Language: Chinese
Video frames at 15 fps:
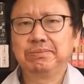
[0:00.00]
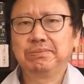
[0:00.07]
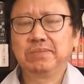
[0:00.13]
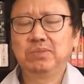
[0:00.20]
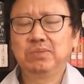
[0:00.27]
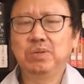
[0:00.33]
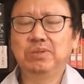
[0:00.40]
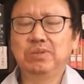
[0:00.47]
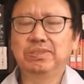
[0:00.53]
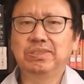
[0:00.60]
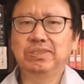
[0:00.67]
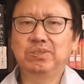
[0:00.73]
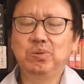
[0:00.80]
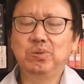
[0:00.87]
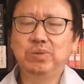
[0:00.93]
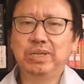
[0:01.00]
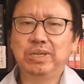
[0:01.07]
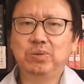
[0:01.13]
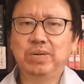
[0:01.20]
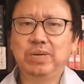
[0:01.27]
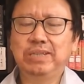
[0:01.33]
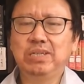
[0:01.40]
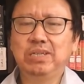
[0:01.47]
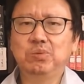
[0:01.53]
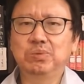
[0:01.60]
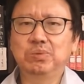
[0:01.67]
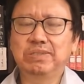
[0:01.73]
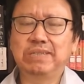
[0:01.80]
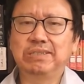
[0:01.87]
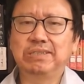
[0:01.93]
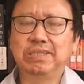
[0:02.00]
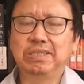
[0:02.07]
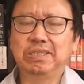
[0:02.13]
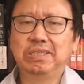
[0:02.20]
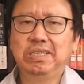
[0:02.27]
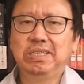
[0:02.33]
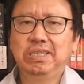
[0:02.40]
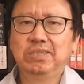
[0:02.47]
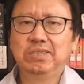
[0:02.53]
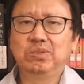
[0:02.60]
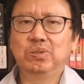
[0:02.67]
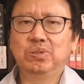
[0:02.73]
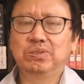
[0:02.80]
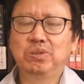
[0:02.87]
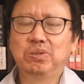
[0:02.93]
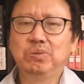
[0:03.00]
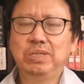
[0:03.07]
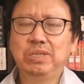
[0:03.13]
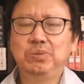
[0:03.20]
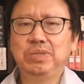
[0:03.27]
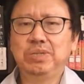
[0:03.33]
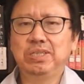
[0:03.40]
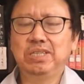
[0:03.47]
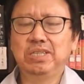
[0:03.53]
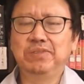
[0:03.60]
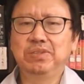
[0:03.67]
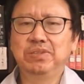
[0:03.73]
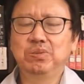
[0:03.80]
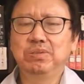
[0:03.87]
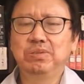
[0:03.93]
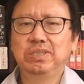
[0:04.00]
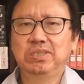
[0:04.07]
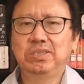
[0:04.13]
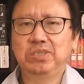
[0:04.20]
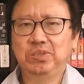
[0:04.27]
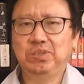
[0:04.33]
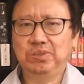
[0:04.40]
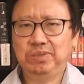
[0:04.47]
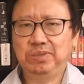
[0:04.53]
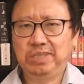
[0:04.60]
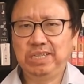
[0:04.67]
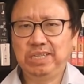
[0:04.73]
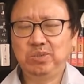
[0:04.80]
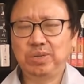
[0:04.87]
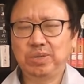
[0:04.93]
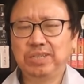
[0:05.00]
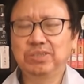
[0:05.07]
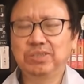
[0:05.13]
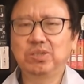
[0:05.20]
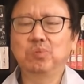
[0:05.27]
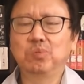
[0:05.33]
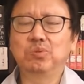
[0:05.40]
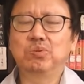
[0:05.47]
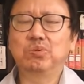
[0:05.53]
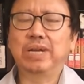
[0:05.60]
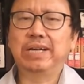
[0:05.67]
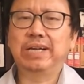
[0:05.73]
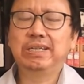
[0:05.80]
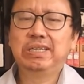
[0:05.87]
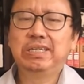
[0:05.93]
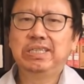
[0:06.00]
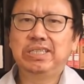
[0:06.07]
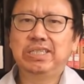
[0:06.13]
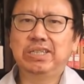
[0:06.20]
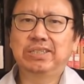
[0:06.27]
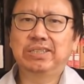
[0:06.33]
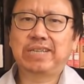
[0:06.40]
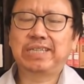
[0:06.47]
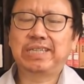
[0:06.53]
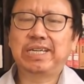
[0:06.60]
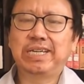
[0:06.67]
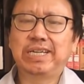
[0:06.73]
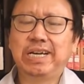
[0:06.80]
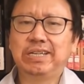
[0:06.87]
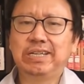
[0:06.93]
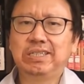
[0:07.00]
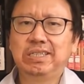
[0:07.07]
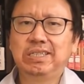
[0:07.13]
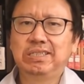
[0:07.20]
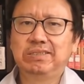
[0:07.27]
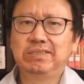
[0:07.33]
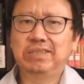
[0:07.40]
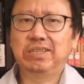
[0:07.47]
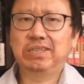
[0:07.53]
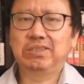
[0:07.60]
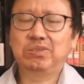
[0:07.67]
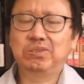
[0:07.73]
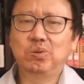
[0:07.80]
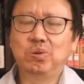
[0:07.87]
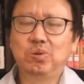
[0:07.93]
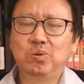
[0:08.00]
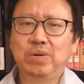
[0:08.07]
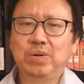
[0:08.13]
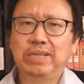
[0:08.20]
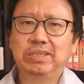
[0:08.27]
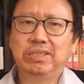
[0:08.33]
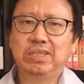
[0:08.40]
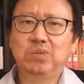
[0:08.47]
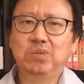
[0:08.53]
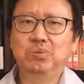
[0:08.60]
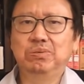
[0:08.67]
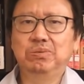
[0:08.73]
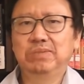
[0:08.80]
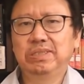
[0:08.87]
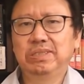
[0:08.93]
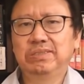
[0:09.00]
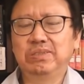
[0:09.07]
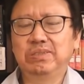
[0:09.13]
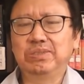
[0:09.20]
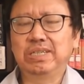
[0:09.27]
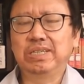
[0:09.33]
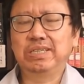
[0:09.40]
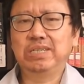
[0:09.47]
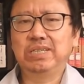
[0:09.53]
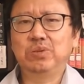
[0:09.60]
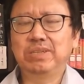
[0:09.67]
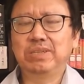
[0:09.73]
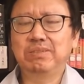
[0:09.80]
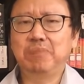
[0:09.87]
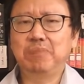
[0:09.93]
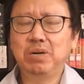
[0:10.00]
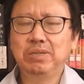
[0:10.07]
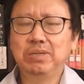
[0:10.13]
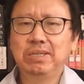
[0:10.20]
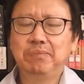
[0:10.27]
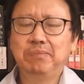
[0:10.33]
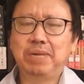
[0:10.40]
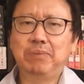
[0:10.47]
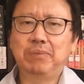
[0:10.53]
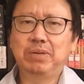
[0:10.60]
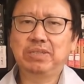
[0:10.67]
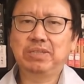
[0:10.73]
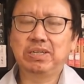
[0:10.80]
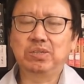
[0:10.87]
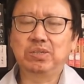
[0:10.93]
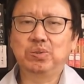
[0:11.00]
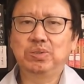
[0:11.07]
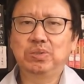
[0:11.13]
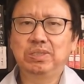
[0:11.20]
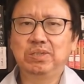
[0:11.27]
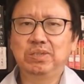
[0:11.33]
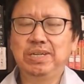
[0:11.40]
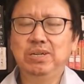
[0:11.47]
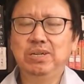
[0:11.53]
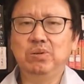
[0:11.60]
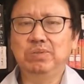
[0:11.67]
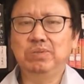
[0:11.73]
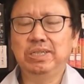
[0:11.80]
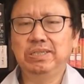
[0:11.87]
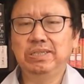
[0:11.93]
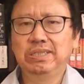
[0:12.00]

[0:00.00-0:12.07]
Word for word: 最后是中国的国安特务上阵了，说冲进去几分钟就拎着一个动物出来，结果大家一看，这个中国国安特务。手上拎着一只猫，把猫的耳朵都拎红了。